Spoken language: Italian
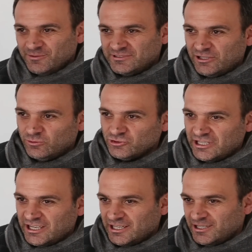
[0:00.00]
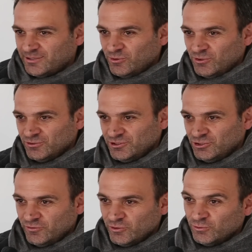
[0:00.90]
quest'anno c'era, poi ti
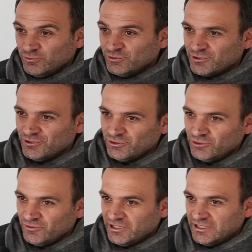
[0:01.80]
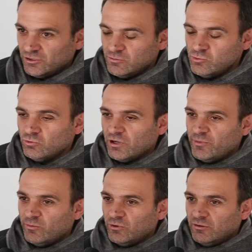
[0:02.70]
trovi contro dove comunque
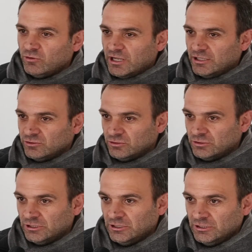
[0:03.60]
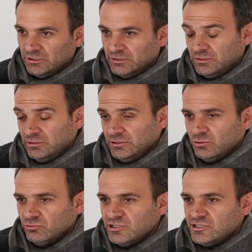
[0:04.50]
abbiamo lavorato eh, in
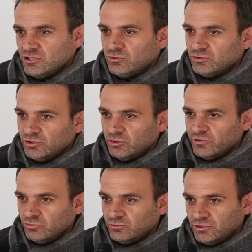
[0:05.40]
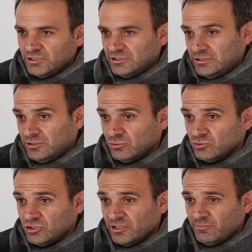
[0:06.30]
condizioni dove tutti
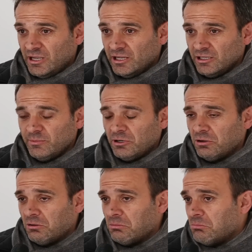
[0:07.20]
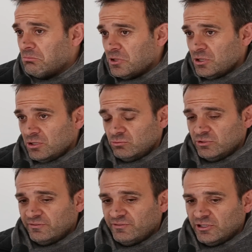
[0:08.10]
conoscete bene, però
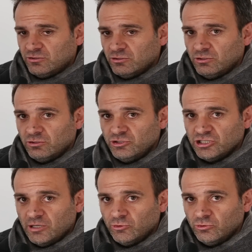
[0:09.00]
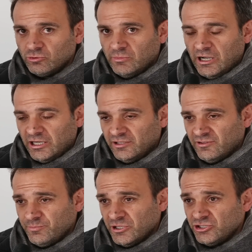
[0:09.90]
un effetto diciamo normale,
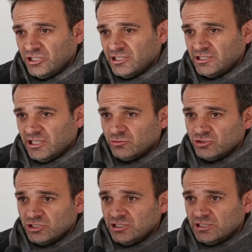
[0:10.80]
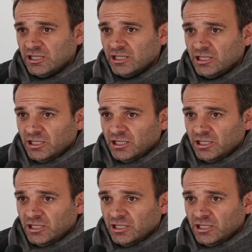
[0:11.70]
fa piacere se la nocerina